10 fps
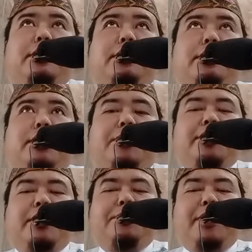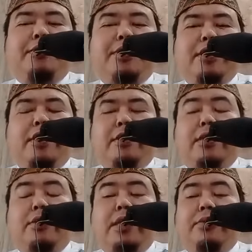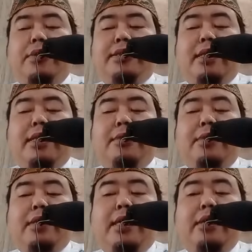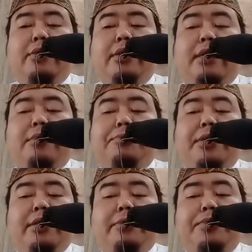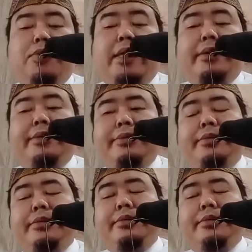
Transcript: sampai-sampai Nabi Shallallahu Alaihi Wasallam kalau dalam pertempuran